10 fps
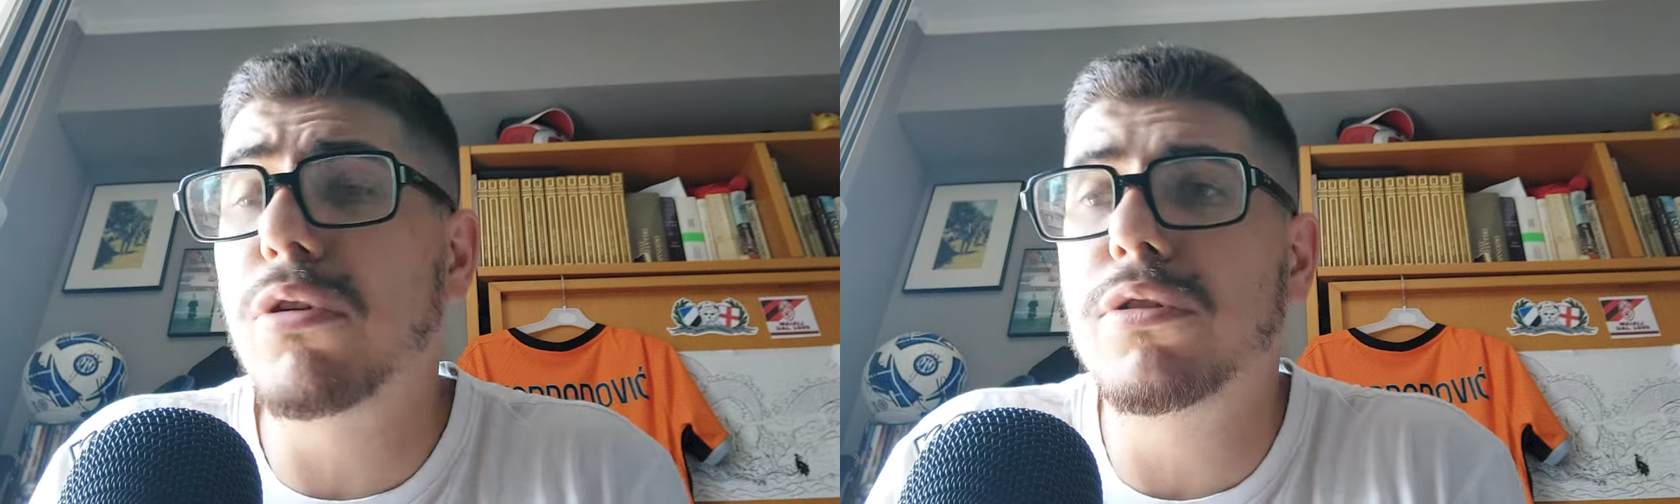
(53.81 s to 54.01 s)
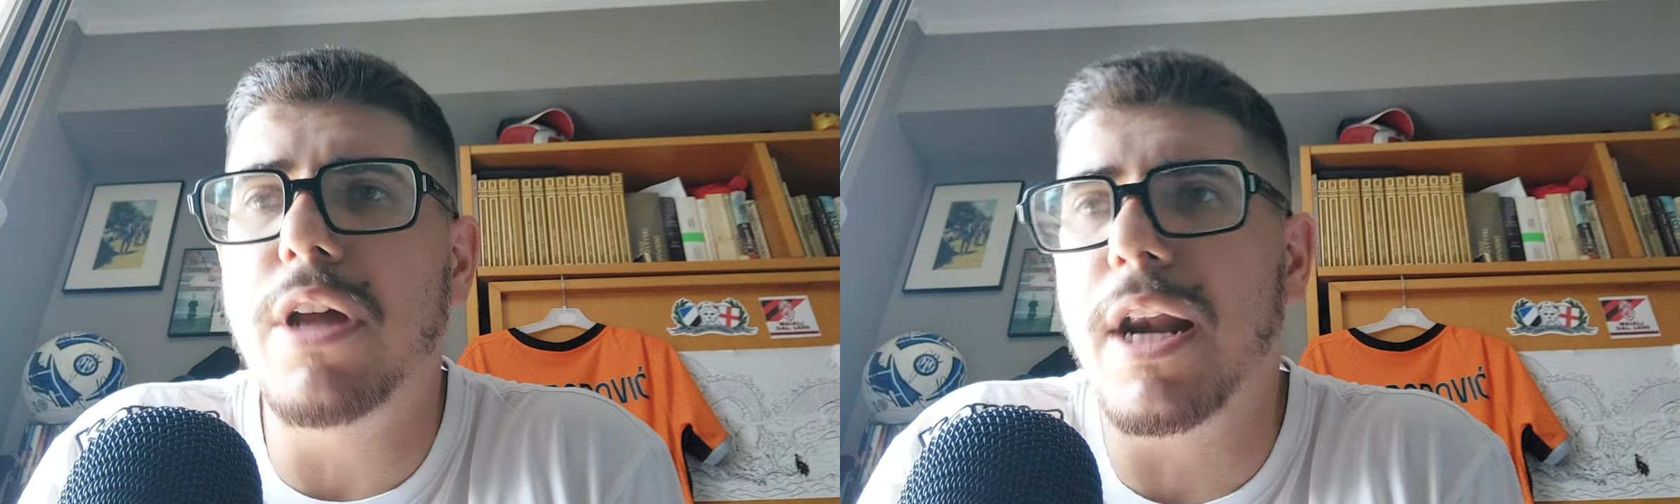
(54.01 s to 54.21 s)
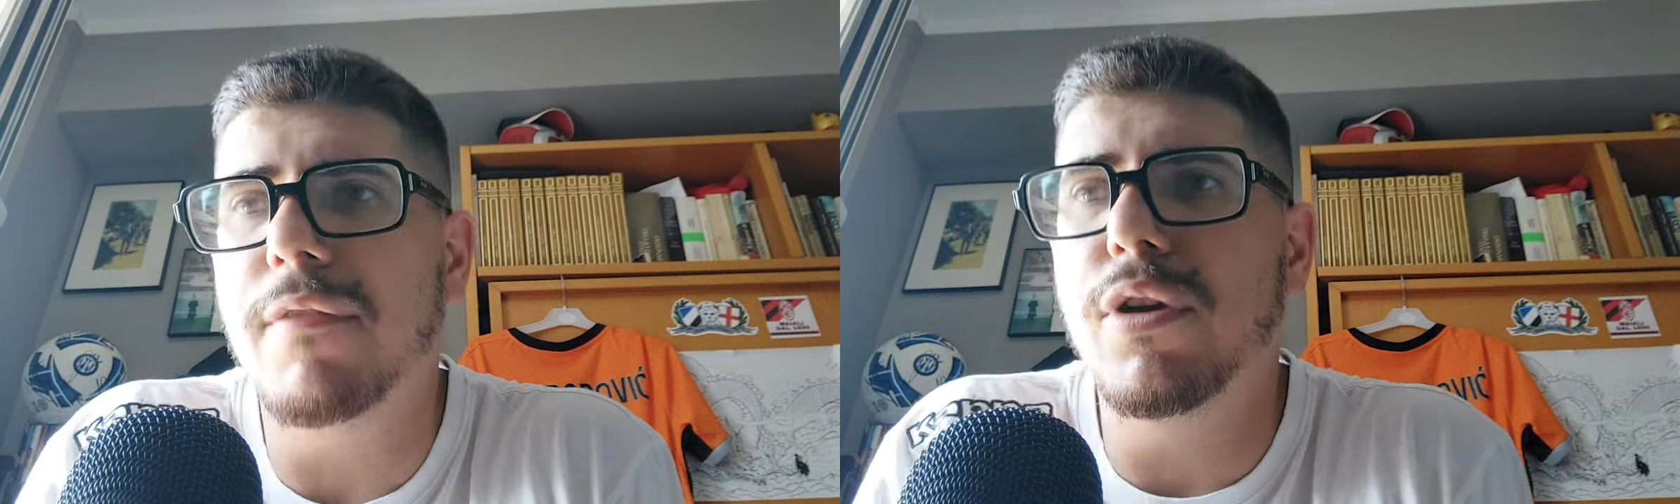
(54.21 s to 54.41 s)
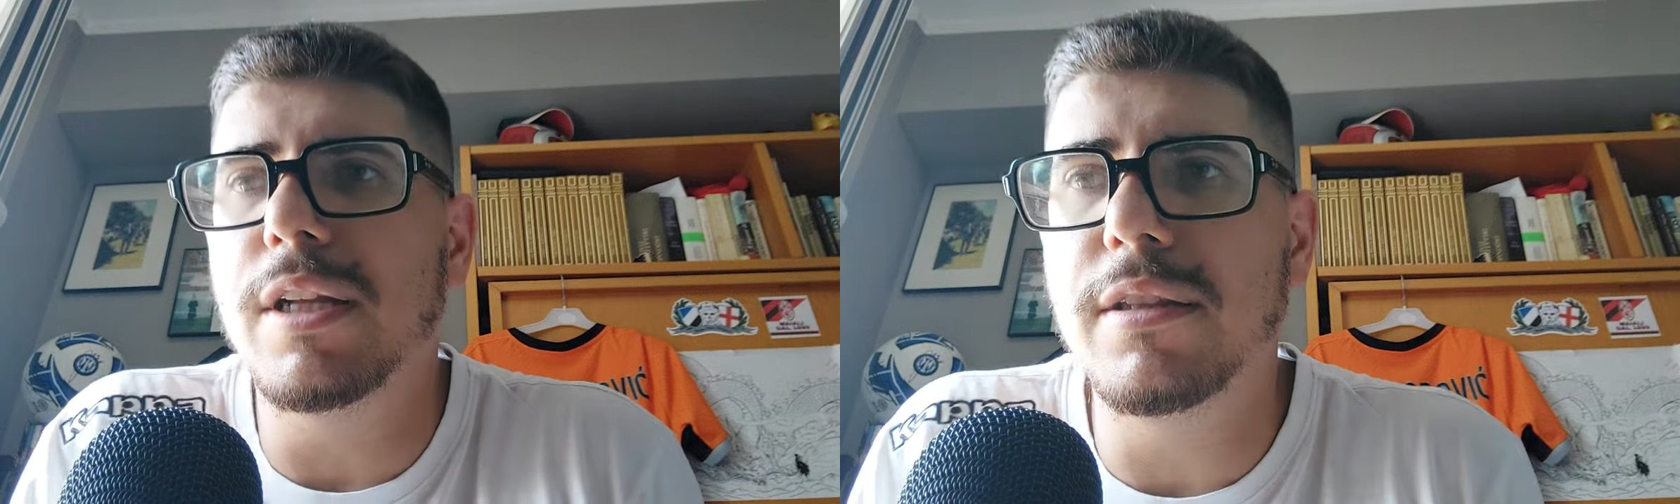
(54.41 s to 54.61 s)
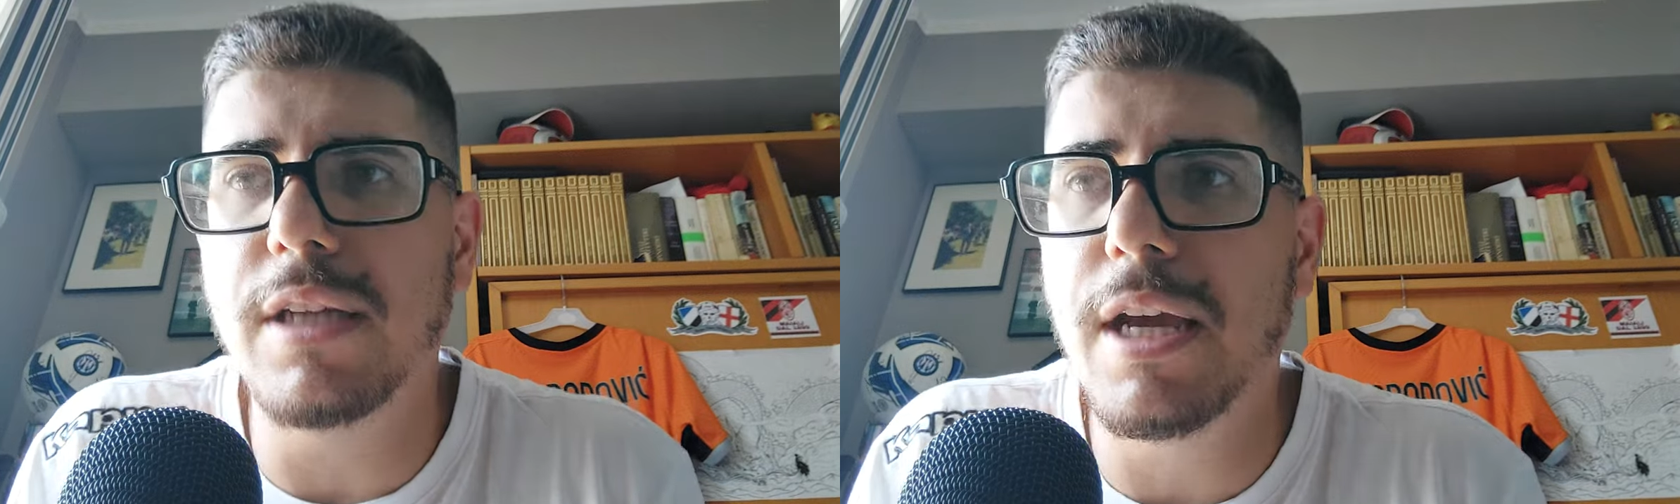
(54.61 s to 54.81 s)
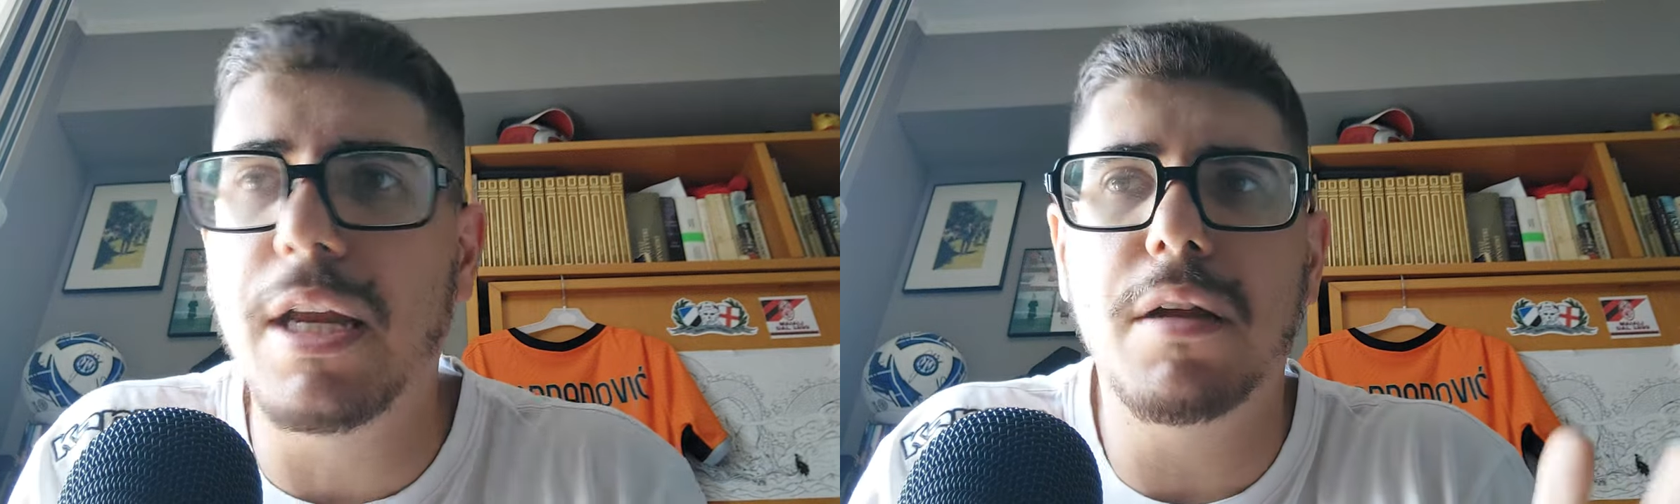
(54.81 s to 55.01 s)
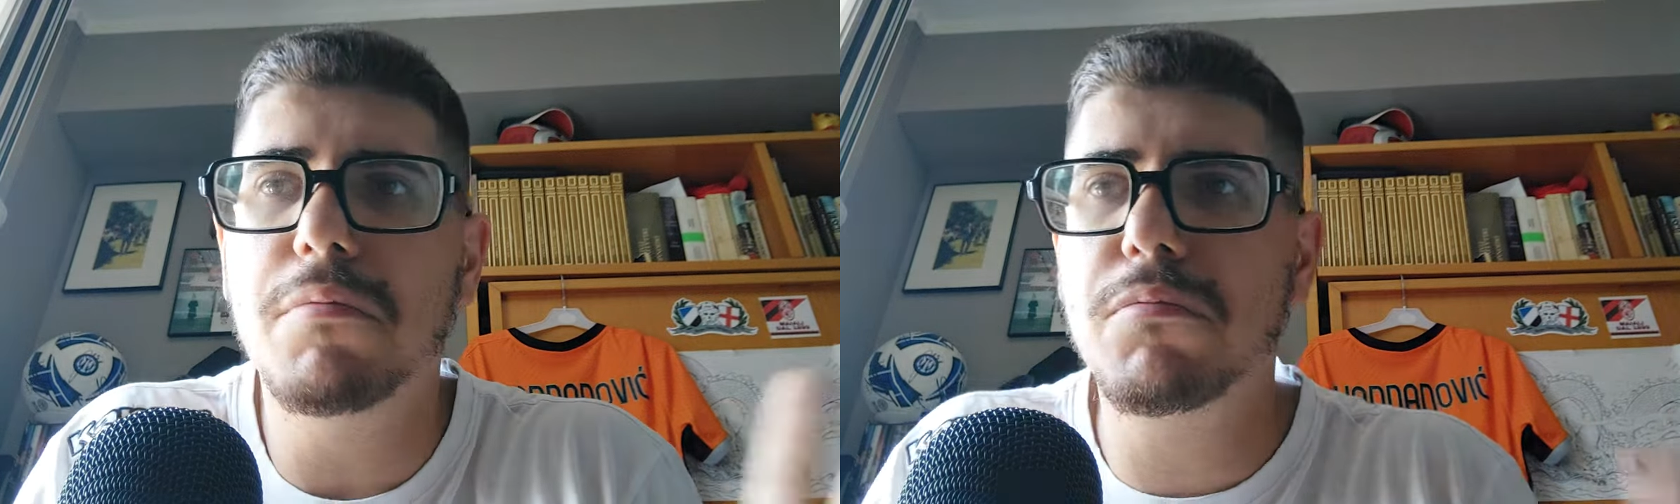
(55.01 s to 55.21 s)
lo terrei volentieri.